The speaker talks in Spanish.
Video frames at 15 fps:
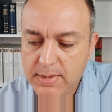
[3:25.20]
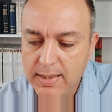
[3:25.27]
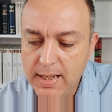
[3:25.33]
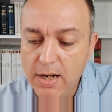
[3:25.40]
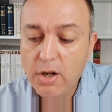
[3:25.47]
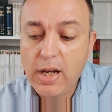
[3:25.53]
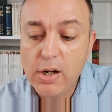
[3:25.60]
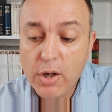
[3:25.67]

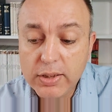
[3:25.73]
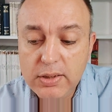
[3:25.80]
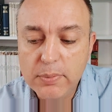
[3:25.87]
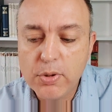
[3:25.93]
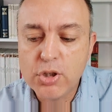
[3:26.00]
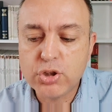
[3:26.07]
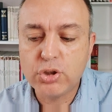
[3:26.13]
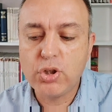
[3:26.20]
el,
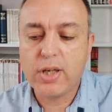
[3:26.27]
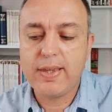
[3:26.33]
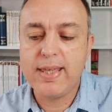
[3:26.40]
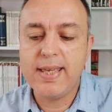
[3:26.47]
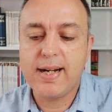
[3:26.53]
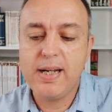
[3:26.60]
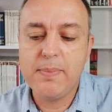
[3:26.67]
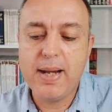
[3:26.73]
objetivo no es otro que
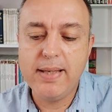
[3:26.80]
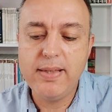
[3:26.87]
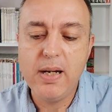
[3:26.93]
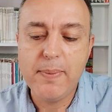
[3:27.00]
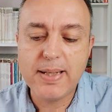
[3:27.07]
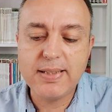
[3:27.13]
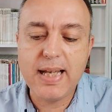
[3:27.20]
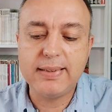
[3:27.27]
dañar la imagen
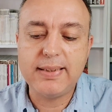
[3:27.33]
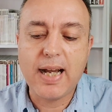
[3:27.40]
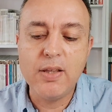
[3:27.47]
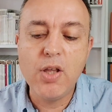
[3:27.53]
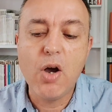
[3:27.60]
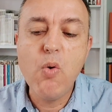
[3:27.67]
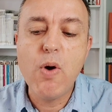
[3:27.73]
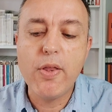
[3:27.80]
del Barça
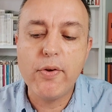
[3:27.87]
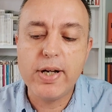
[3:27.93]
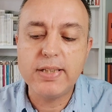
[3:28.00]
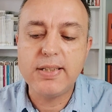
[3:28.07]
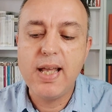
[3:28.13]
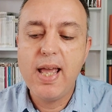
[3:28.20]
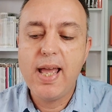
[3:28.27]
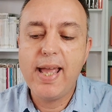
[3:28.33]
atacando a
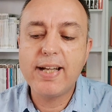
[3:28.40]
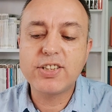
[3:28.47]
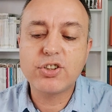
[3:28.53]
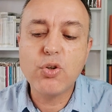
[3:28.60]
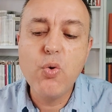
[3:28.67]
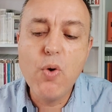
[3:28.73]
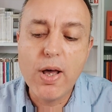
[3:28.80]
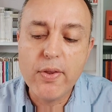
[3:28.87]
jugadores,
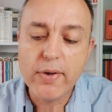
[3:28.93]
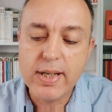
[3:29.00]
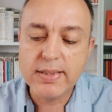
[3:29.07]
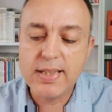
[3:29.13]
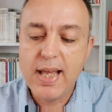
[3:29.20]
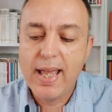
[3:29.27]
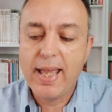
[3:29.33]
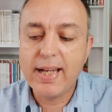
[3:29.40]

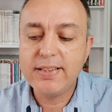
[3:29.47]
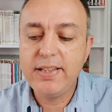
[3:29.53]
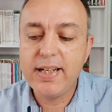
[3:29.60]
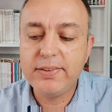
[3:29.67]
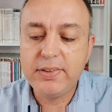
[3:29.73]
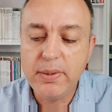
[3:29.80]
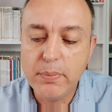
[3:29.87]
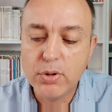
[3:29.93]
exjugadores,
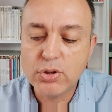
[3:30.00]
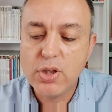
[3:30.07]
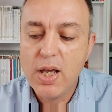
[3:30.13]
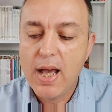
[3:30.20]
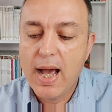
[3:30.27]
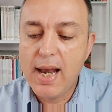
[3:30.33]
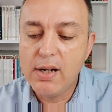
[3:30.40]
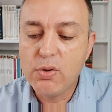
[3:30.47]
exdirectivos,
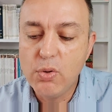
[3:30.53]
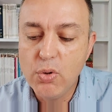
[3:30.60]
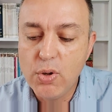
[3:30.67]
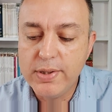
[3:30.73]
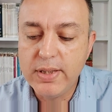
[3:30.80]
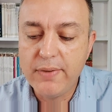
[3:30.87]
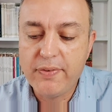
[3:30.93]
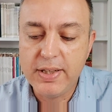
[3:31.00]
al
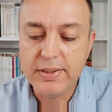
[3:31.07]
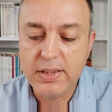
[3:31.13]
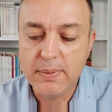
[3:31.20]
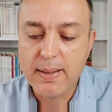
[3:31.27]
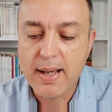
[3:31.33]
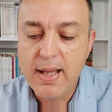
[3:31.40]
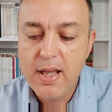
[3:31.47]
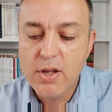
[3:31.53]
club en
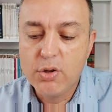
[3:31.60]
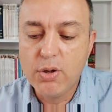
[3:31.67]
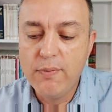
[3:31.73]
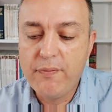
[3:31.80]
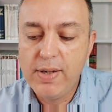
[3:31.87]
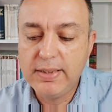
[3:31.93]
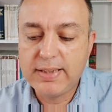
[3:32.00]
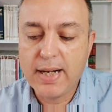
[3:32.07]
definitiva,
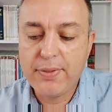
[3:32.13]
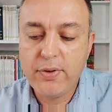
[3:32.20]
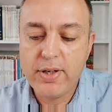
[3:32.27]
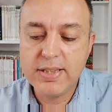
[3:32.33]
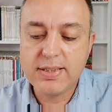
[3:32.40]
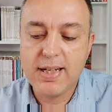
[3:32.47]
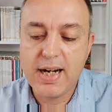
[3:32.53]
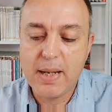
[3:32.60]
con
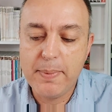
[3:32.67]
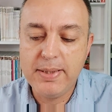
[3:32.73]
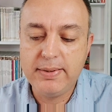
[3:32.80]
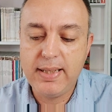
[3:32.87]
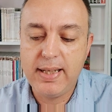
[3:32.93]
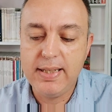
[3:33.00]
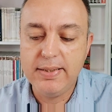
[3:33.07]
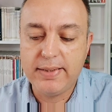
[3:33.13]
filtraciones
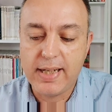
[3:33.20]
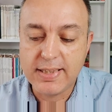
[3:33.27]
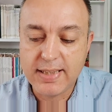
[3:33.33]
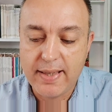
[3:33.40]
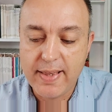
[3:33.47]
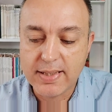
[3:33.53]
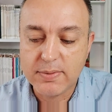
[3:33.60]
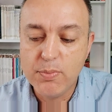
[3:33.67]
claramente
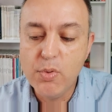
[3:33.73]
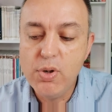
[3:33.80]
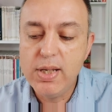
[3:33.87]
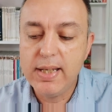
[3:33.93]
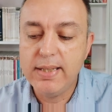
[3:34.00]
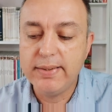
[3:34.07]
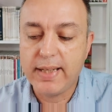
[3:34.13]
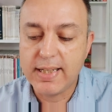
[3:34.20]
interesadas,
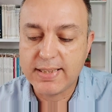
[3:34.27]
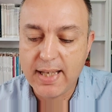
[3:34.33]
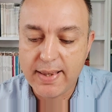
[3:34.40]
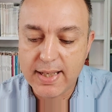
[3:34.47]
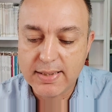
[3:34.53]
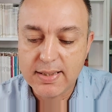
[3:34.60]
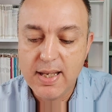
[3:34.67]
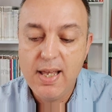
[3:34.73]
muy
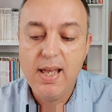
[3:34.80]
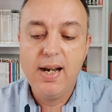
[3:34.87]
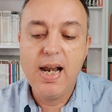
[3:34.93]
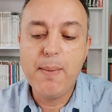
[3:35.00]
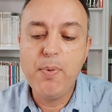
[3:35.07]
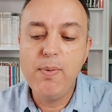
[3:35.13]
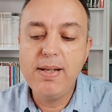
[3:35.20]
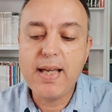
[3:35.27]
interesadas.
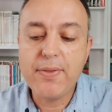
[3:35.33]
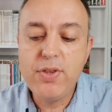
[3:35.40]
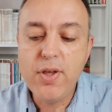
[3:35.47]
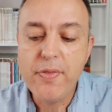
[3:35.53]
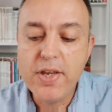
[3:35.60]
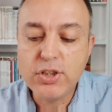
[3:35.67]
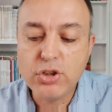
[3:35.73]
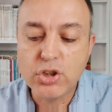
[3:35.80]
La
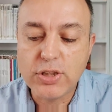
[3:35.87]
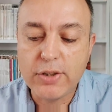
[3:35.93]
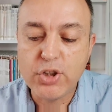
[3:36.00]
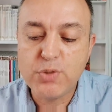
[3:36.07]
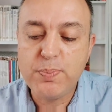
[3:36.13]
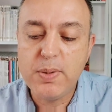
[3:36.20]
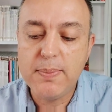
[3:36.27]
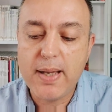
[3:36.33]
publicación de estos
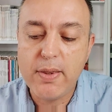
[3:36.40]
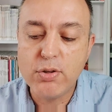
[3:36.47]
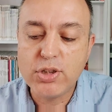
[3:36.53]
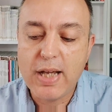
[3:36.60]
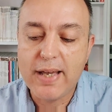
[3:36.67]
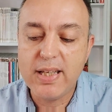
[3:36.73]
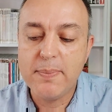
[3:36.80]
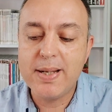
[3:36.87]
datos
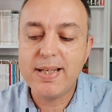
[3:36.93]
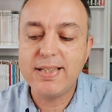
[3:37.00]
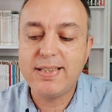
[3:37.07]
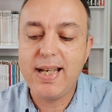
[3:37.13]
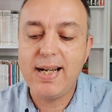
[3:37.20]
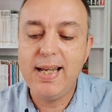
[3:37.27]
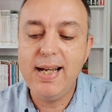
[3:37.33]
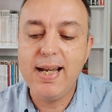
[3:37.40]
privados, además de
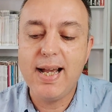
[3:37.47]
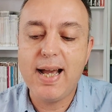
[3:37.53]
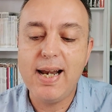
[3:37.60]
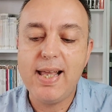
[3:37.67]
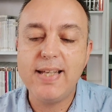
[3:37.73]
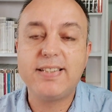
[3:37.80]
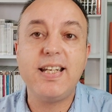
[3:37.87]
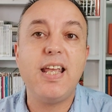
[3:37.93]
ser
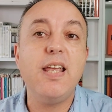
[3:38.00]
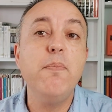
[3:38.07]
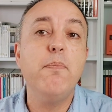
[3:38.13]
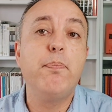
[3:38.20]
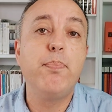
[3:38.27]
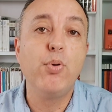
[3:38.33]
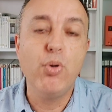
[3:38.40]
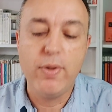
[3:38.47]
ilegal, es
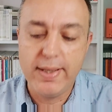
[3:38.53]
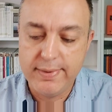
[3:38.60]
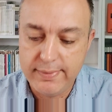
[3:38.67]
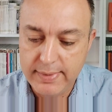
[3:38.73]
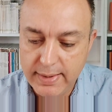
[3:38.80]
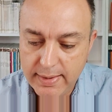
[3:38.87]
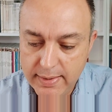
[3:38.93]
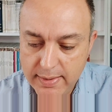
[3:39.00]

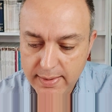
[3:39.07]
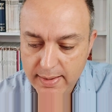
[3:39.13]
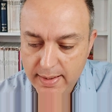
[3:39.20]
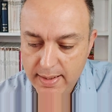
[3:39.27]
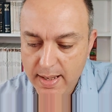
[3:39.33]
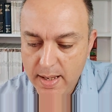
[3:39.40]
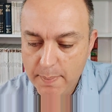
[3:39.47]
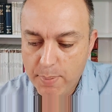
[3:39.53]
imprudente
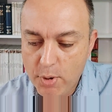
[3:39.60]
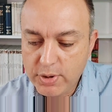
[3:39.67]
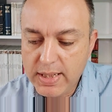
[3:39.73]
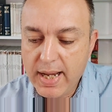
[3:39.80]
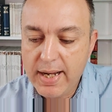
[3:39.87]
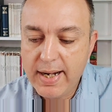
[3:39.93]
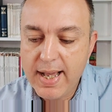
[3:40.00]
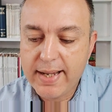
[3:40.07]

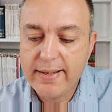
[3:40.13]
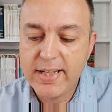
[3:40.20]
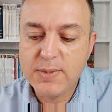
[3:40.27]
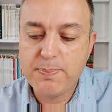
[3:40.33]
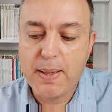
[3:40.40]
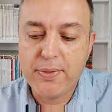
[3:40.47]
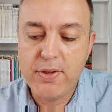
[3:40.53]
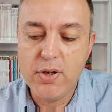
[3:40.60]
porque genera
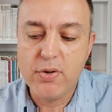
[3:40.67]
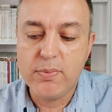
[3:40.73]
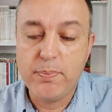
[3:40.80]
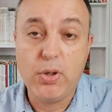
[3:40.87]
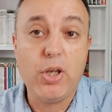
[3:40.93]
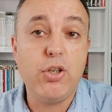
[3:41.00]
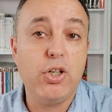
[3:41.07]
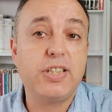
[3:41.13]
crispación.
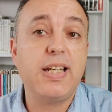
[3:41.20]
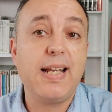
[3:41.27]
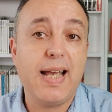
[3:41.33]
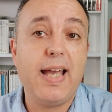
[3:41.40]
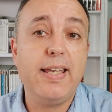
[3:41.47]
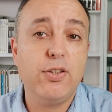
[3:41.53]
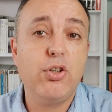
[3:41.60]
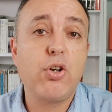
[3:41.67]
Pero a ellos,
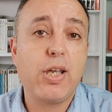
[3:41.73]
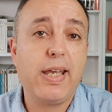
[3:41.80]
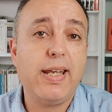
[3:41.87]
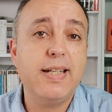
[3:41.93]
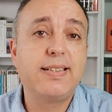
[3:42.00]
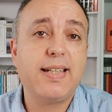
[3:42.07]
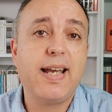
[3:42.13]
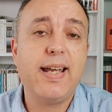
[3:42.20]
lo que
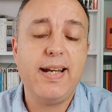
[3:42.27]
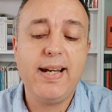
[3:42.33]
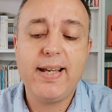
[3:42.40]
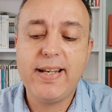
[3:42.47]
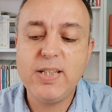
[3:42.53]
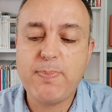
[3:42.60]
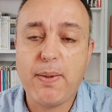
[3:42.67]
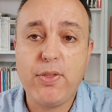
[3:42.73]
quieren es que
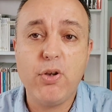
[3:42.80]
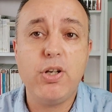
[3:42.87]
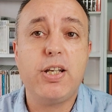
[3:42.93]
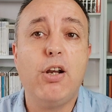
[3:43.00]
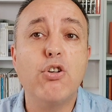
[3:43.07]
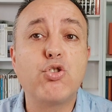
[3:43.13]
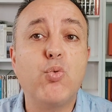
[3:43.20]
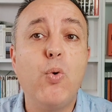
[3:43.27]
genere crispación y
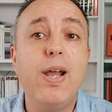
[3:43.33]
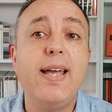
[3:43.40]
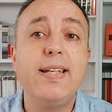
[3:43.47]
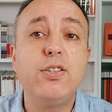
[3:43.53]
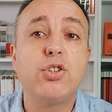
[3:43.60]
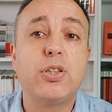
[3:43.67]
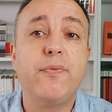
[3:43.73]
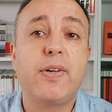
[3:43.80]
que los
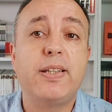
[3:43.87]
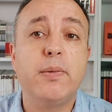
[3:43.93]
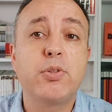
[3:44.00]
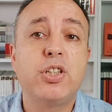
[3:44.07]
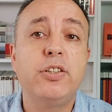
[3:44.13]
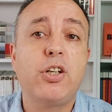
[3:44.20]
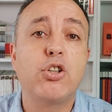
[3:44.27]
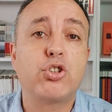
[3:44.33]
culés nos
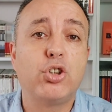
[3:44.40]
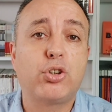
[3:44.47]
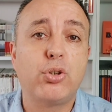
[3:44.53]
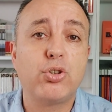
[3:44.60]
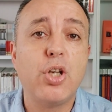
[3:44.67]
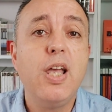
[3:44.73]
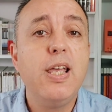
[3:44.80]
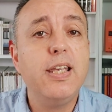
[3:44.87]
enfrentemos entre
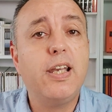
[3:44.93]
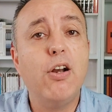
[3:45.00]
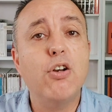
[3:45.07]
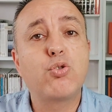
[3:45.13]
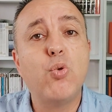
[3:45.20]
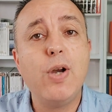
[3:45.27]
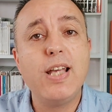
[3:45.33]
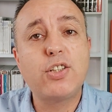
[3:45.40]
nosotros. Y que
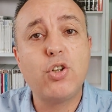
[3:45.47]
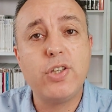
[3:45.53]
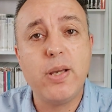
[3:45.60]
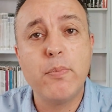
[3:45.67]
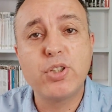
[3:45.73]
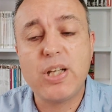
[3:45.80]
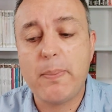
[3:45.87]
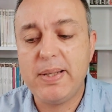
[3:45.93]
los culés
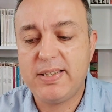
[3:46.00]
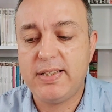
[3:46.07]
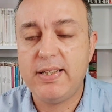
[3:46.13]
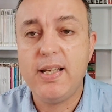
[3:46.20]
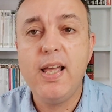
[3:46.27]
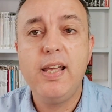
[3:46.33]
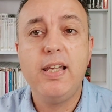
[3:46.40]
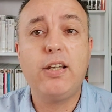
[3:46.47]
odiemos a
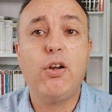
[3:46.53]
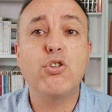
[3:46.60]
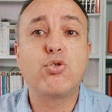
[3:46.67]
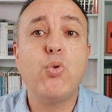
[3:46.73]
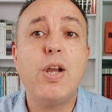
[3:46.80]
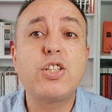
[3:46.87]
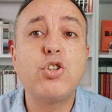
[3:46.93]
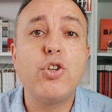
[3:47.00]
Messi. Y que los
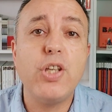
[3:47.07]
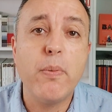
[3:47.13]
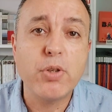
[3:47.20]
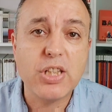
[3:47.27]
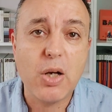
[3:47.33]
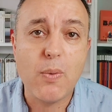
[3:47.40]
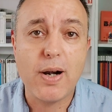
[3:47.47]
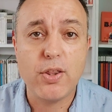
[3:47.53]
culés
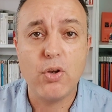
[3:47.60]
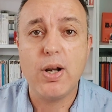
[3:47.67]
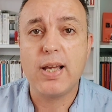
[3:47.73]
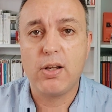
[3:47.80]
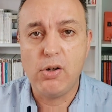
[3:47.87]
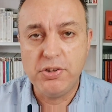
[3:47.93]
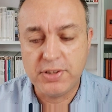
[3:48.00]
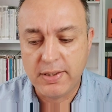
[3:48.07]
odiemos a
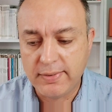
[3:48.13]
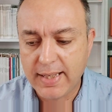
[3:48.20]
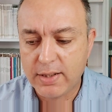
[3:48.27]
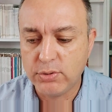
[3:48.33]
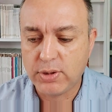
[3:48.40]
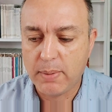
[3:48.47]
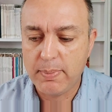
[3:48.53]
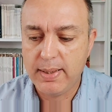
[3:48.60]
Guardiola, que lo
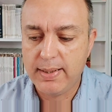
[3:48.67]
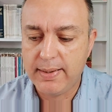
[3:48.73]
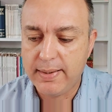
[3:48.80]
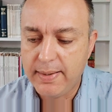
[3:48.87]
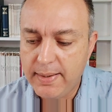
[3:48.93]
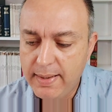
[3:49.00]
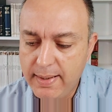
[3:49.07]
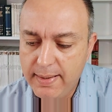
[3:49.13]
intentaron
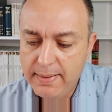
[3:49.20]
también.